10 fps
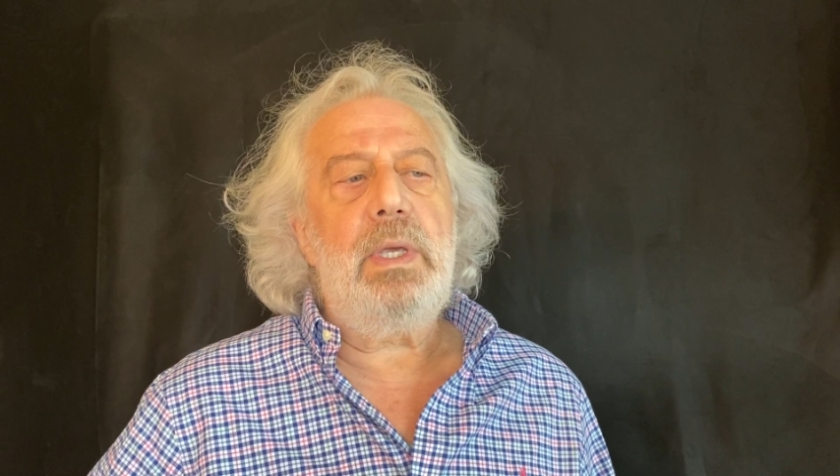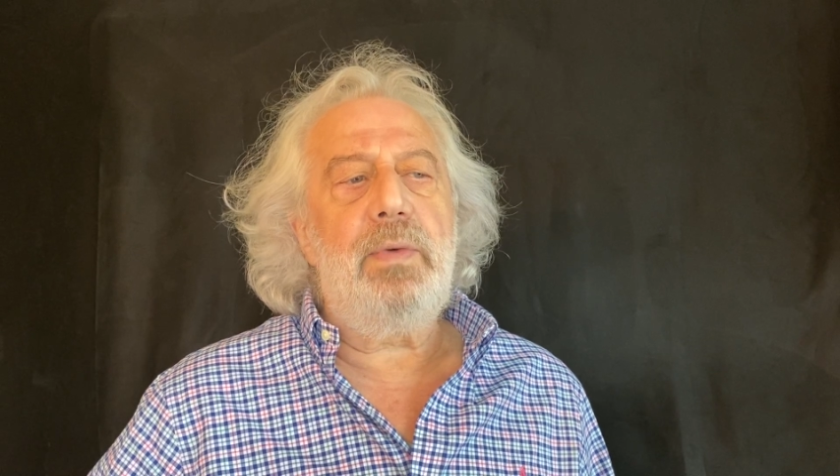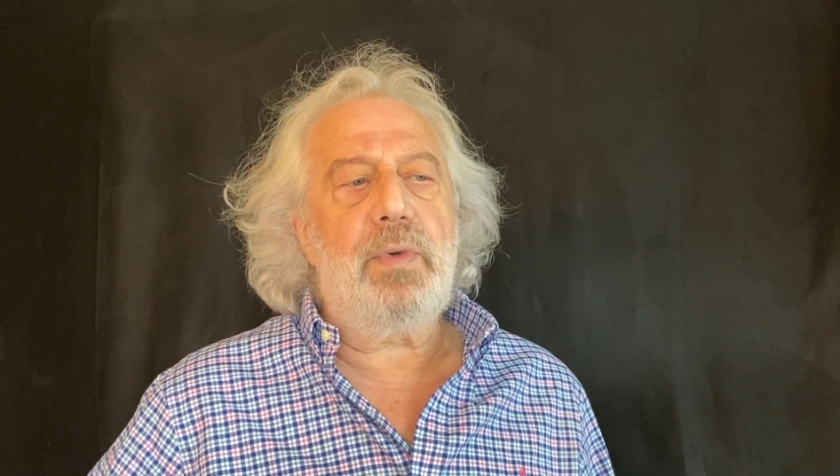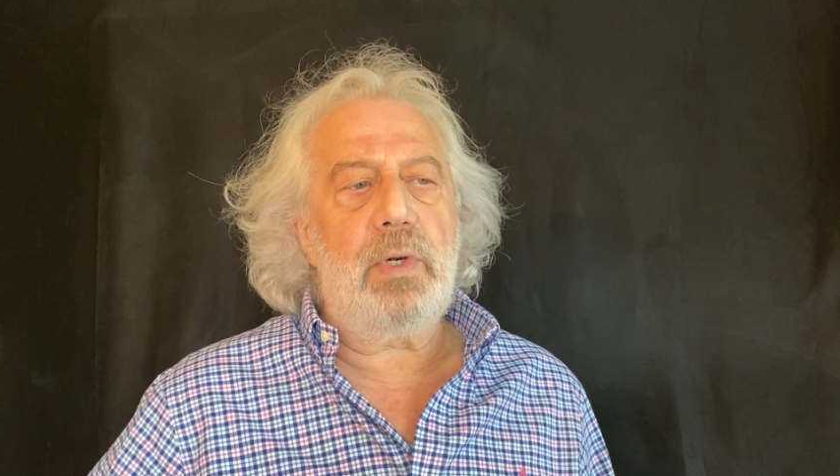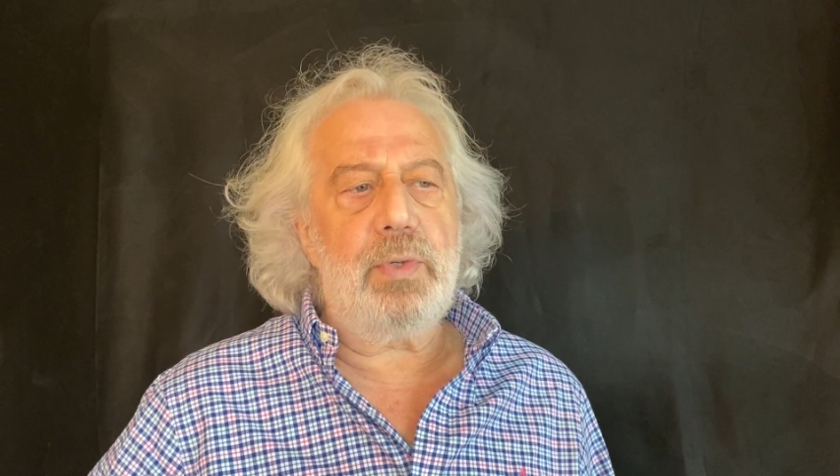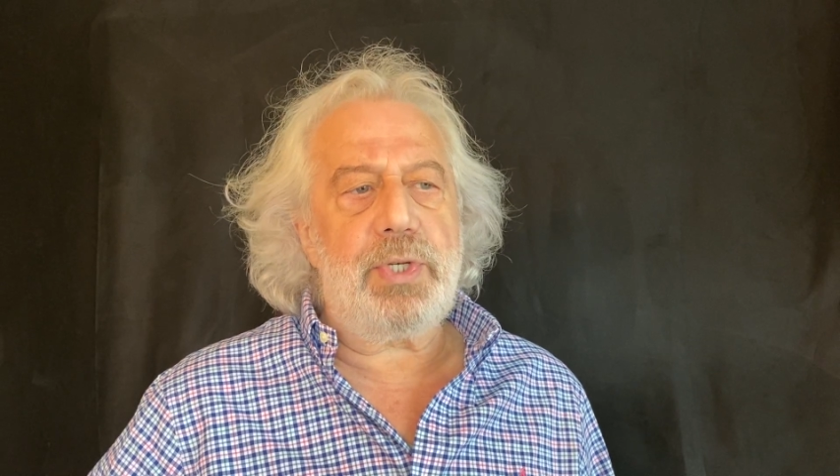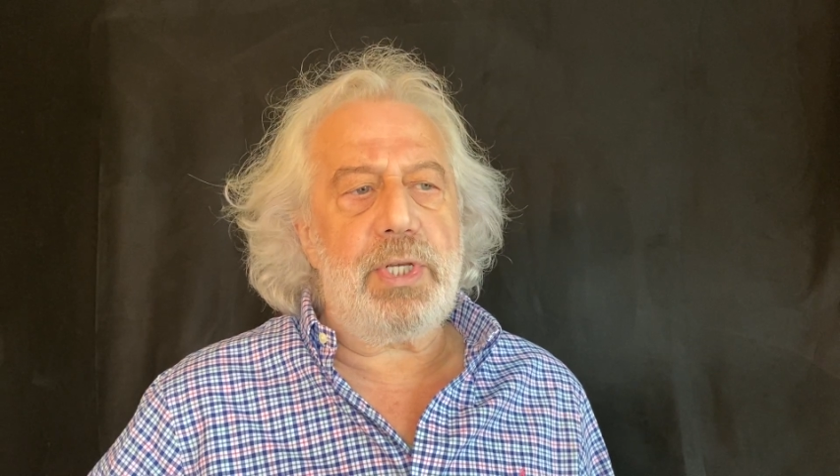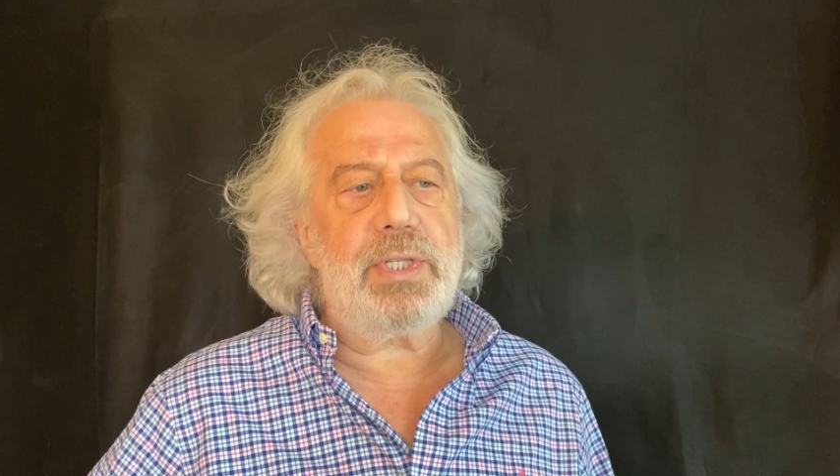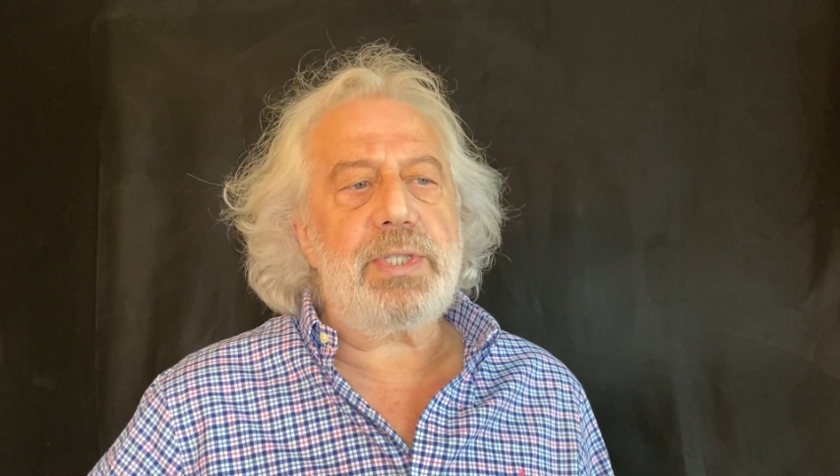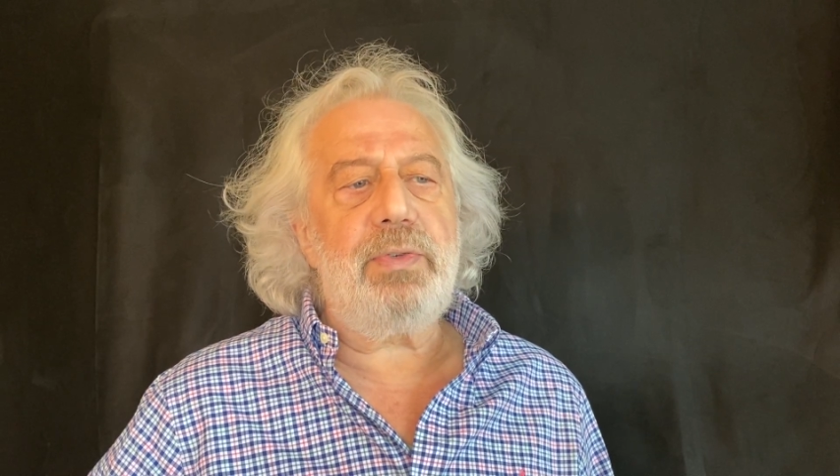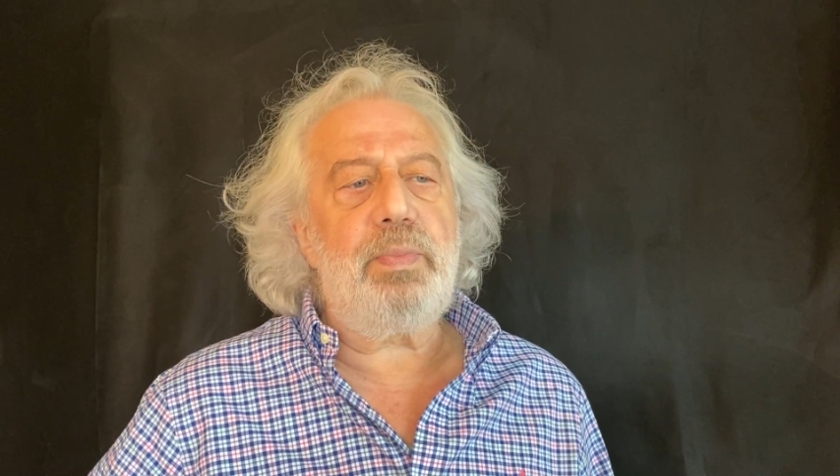И в ключице